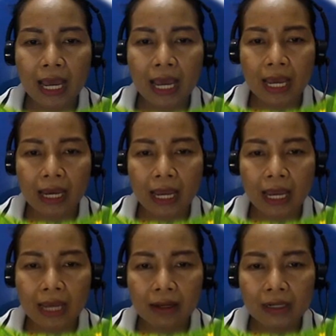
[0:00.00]
5
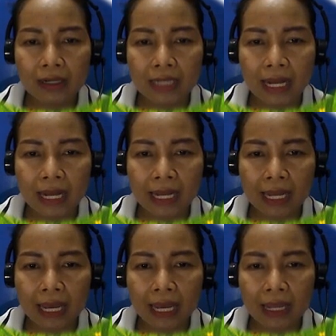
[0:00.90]
5 ก็เหลืออะไร
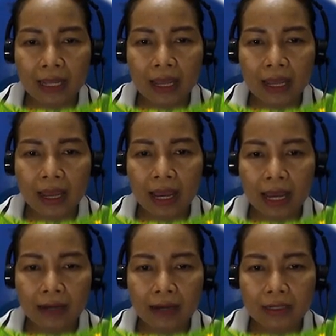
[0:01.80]
คะ
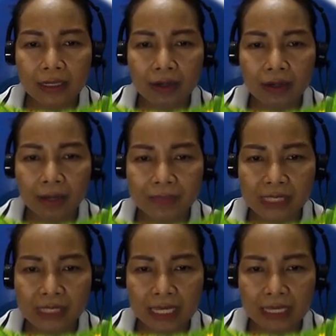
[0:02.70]
5 ก็เหลือเท่ากับ
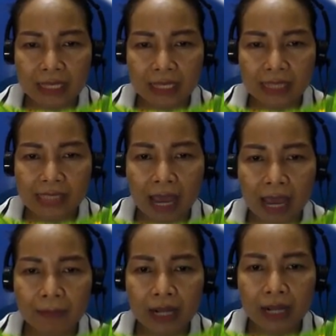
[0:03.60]
4 แต่
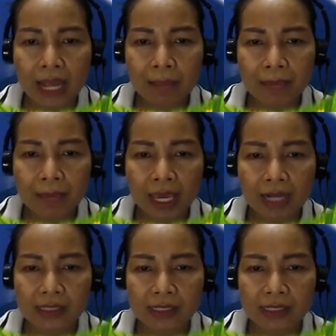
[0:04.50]
3 กลายเป็น